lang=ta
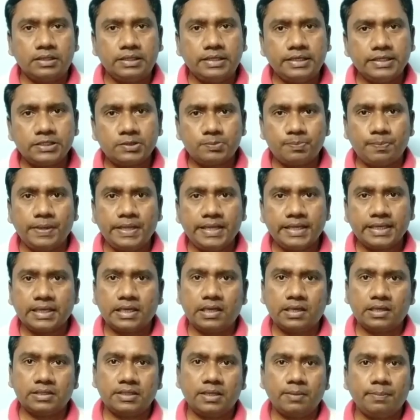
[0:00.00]

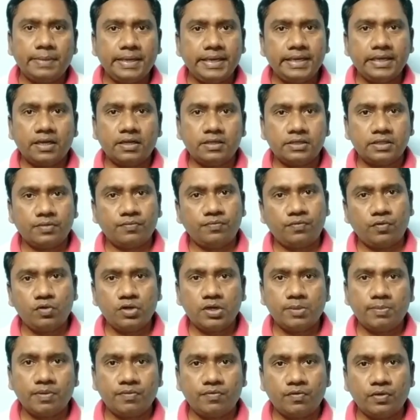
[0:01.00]
டிஸ்பிளேக்காக தான் மெயினாக அந்த
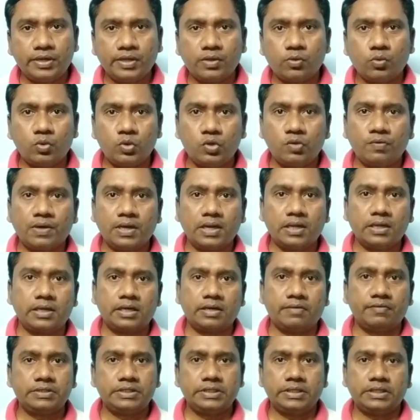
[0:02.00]
ஃபோல்டபுள் ஃபோனே கொண்டு வராங்கன்ற
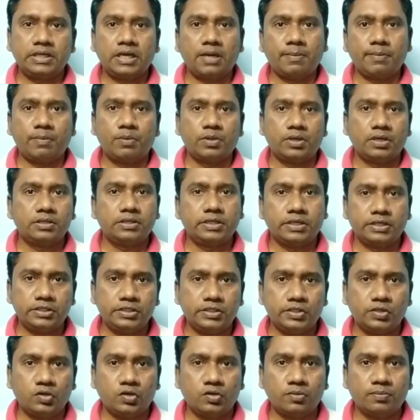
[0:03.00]
விஷயத்தை நம்ம அதில்
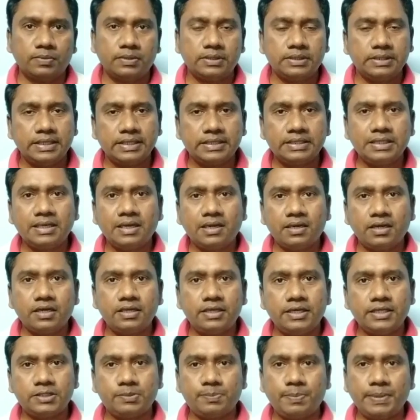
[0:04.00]
தெரிஞ்சுக்கணும் எதனால்
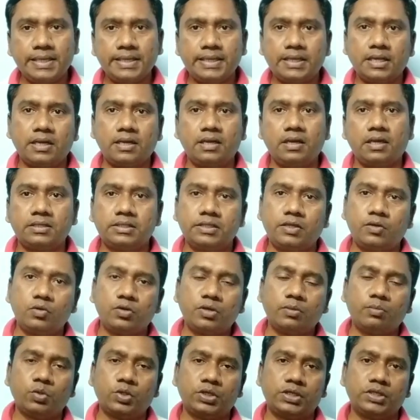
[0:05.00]
டிஸ்பிளேக்காக
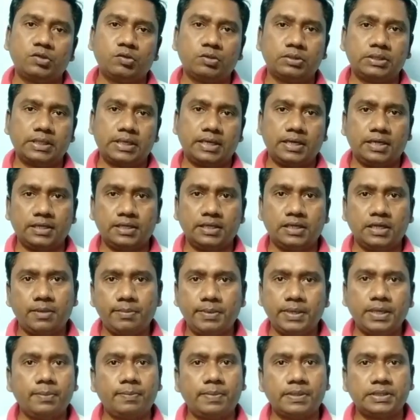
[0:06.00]
அந்தளவுக்கு முக்கியத்துவம் தராங்க
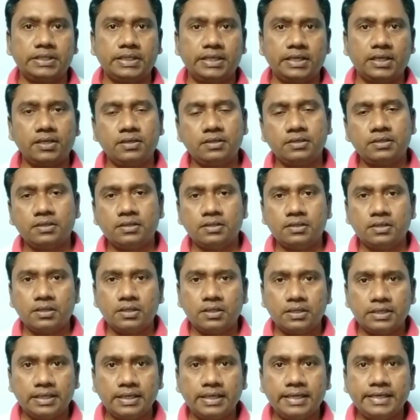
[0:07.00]
அப்படின்னு பார்த்தீங்கன்னா
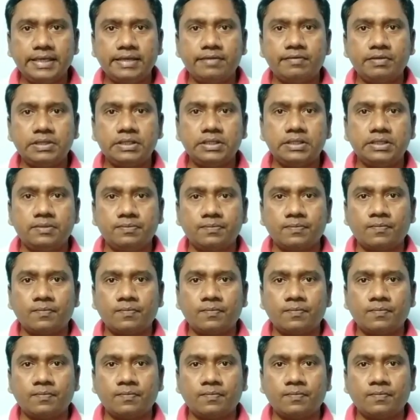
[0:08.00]
இன்றைக்கி வந்து